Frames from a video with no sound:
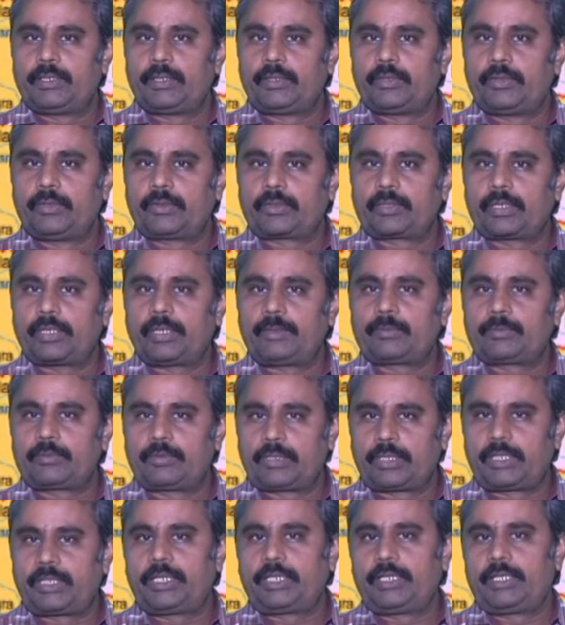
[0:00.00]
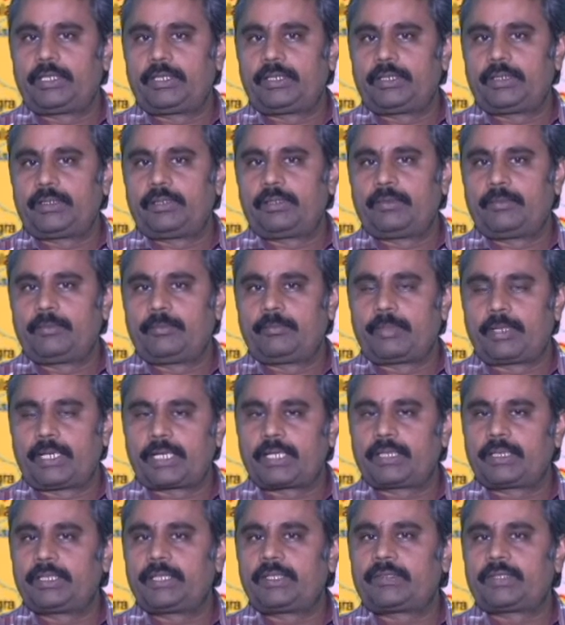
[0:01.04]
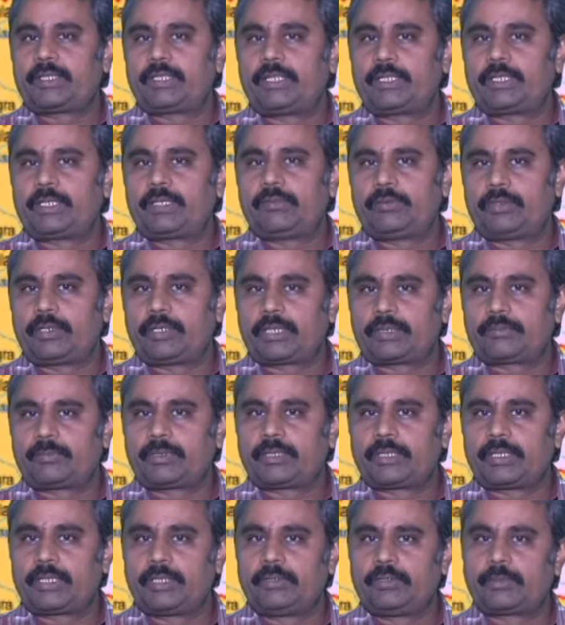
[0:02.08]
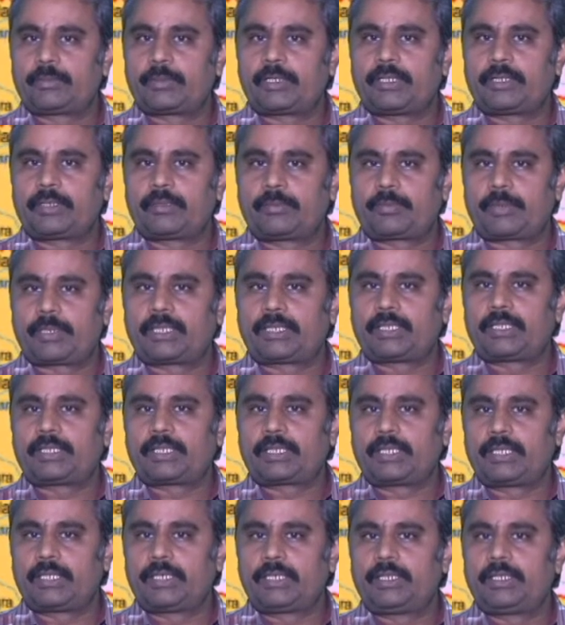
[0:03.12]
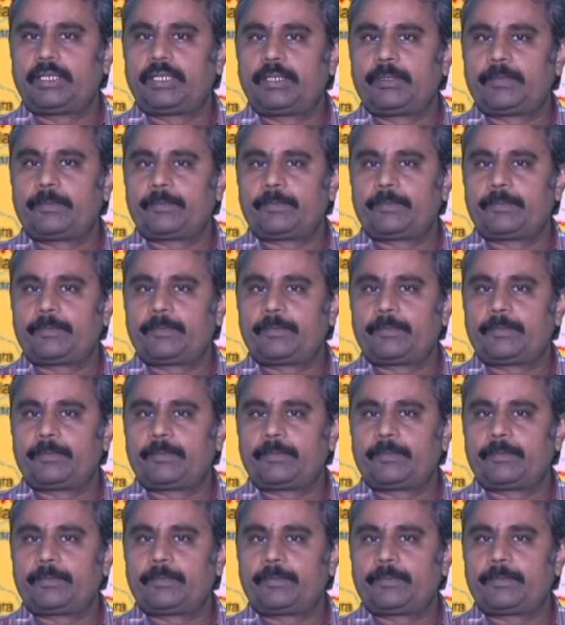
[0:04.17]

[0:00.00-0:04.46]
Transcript: డోక్లాం కోడలి భారతదేశానికి వ్యూహాత్మకంగా ఎందుకు ప్రాధాన్యత కలిగింది